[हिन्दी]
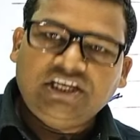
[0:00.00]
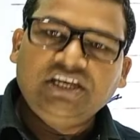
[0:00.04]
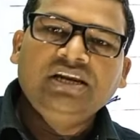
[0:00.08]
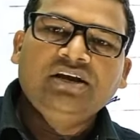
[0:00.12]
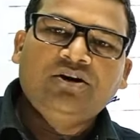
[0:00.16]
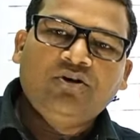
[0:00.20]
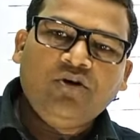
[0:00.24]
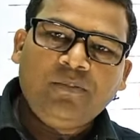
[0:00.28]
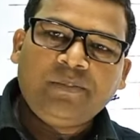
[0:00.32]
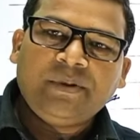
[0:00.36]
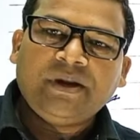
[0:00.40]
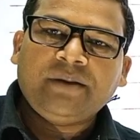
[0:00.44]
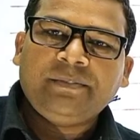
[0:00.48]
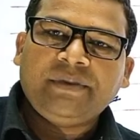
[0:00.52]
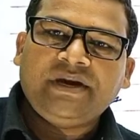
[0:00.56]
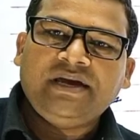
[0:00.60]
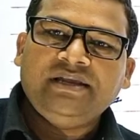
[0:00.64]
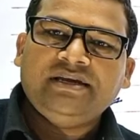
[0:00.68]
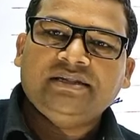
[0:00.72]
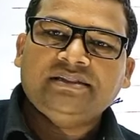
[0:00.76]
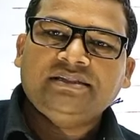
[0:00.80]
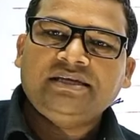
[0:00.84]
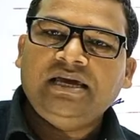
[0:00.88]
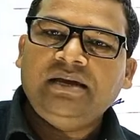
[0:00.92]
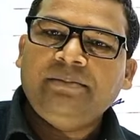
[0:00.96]
छिलकों पर
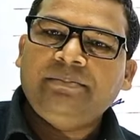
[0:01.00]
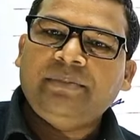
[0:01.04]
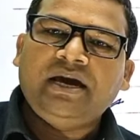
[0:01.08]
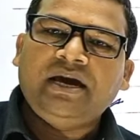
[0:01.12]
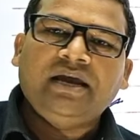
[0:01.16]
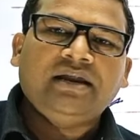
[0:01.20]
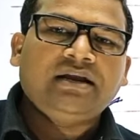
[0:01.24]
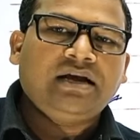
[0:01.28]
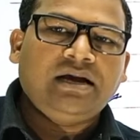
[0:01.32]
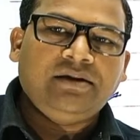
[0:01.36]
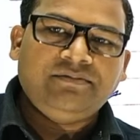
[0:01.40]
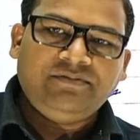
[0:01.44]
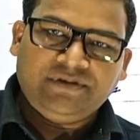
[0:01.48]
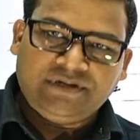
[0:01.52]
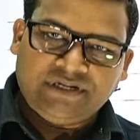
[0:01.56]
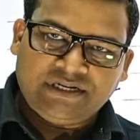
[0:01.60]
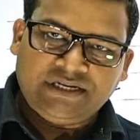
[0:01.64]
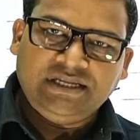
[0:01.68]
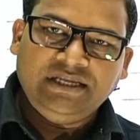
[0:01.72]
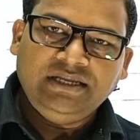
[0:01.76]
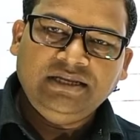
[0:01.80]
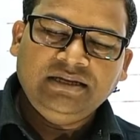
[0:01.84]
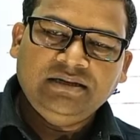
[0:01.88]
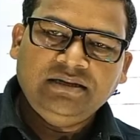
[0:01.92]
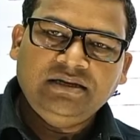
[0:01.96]
पाया जाता है बार्क ऑफ
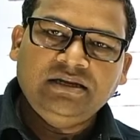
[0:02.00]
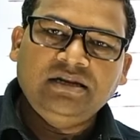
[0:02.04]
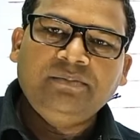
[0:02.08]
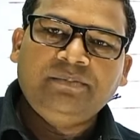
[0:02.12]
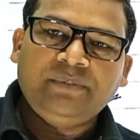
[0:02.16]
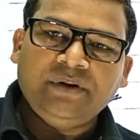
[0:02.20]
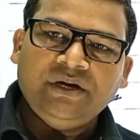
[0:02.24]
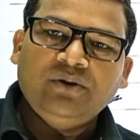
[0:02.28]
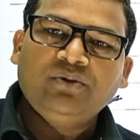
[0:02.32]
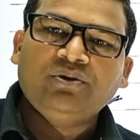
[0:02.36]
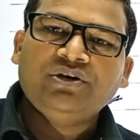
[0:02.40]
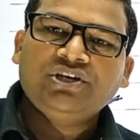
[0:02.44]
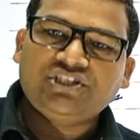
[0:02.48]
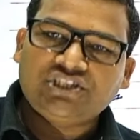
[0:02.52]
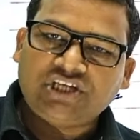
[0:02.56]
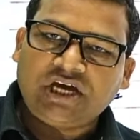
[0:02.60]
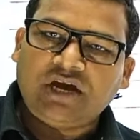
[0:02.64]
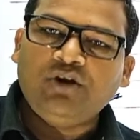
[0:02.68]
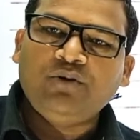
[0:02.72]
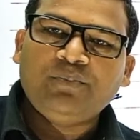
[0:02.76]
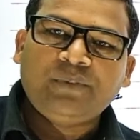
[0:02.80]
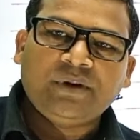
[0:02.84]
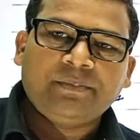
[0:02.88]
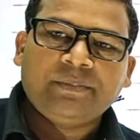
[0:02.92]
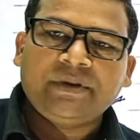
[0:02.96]
ट्री यानी पेड़ों की
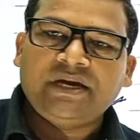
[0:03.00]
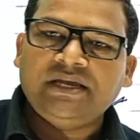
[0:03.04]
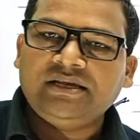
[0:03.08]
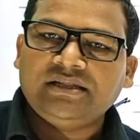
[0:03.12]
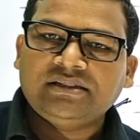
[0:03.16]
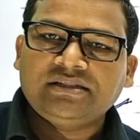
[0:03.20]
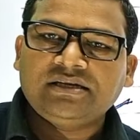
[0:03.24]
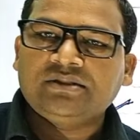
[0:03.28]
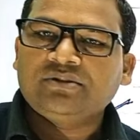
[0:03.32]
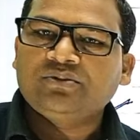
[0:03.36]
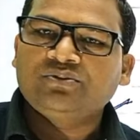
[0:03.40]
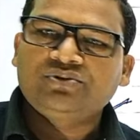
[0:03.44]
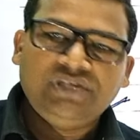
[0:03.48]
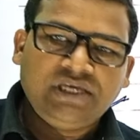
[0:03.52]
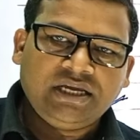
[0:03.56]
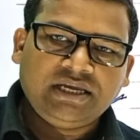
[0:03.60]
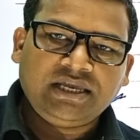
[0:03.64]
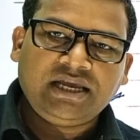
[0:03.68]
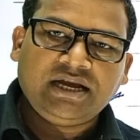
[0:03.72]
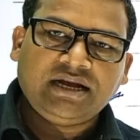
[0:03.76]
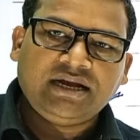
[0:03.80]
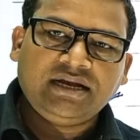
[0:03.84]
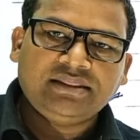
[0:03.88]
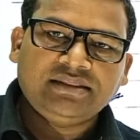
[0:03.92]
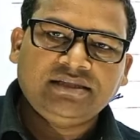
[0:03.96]
छालों पर पाया जाता है तो उसे
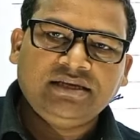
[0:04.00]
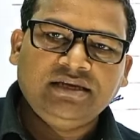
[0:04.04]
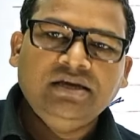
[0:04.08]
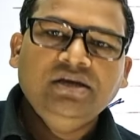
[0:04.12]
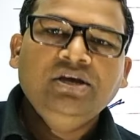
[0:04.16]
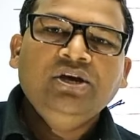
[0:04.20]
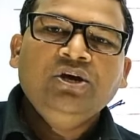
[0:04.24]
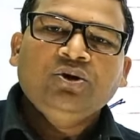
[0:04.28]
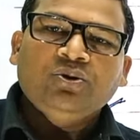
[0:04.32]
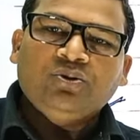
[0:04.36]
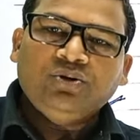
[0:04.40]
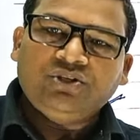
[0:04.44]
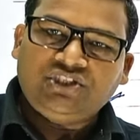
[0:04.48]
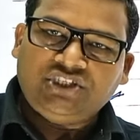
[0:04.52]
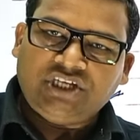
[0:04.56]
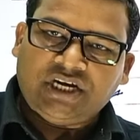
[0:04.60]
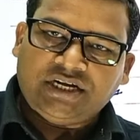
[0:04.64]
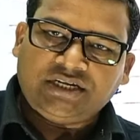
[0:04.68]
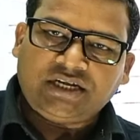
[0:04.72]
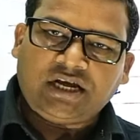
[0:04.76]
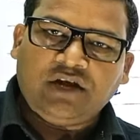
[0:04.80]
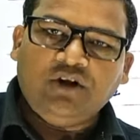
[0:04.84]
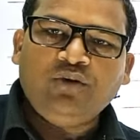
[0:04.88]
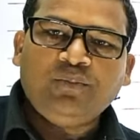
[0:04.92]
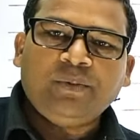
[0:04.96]
क्या कहते हैं कुछ
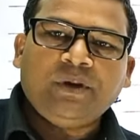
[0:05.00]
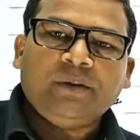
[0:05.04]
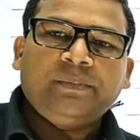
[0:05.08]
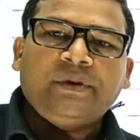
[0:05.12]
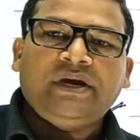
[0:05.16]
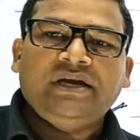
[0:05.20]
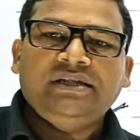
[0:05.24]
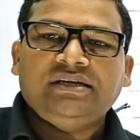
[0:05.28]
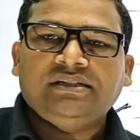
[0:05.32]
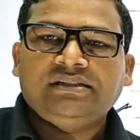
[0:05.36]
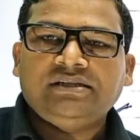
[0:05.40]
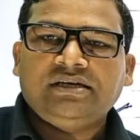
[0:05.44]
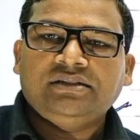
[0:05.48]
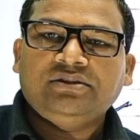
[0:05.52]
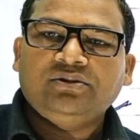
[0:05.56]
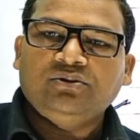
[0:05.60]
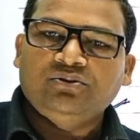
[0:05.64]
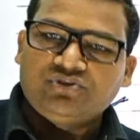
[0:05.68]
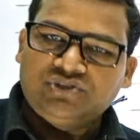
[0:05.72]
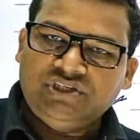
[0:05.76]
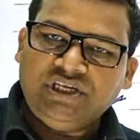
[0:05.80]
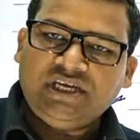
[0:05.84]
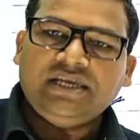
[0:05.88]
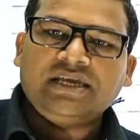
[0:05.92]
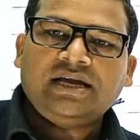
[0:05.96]
चट्टानों पर पाया जाता है
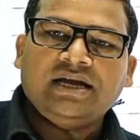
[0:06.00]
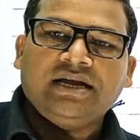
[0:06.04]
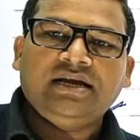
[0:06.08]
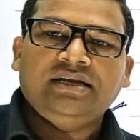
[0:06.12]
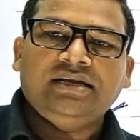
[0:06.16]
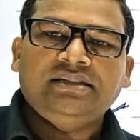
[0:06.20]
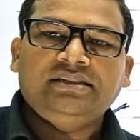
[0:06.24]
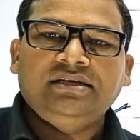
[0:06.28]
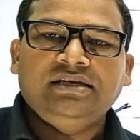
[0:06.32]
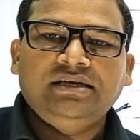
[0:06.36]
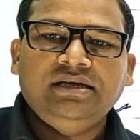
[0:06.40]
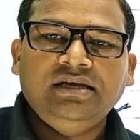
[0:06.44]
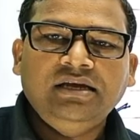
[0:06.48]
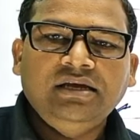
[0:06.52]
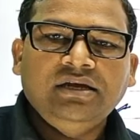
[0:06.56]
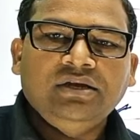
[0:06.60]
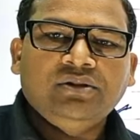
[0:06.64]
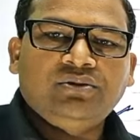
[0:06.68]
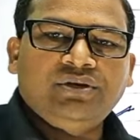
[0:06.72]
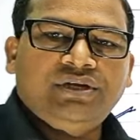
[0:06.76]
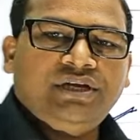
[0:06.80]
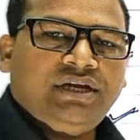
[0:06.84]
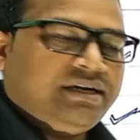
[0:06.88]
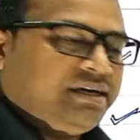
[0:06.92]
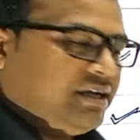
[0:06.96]
तो उसे क्या कहते हैं
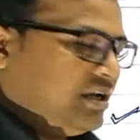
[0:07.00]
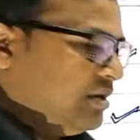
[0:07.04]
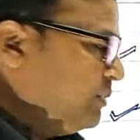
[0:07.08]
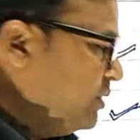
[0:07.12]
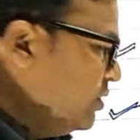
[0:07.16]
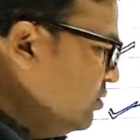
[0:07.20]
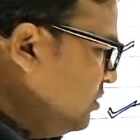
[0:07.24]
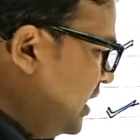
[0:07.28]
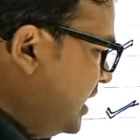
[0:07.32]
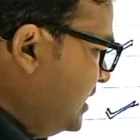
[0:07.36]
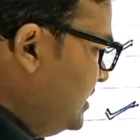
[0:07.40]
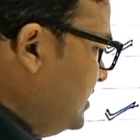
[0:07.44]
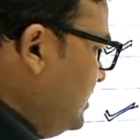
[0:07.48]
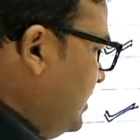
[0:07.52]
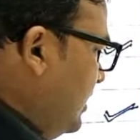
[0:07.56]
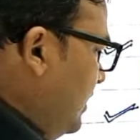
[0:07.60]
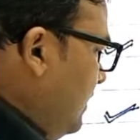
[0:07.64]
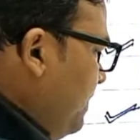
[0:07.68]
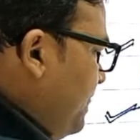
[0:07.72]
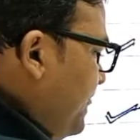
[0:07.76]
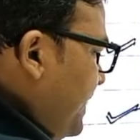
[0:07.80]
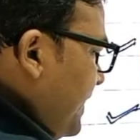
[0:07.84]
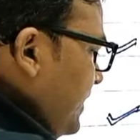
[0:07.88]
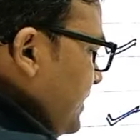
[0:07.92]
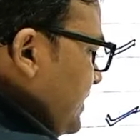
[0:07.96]
तो ये टर्मिनोलॉजी
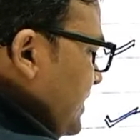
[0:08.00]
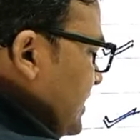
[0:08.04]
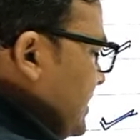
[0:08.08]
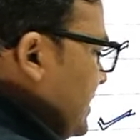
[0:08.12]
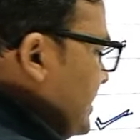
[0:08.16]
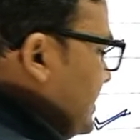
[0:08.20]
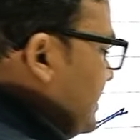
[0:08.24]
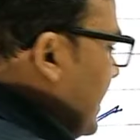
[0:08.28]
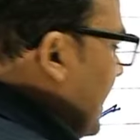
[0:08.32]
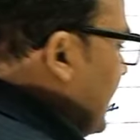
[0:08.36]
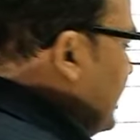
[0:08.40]
है जैसे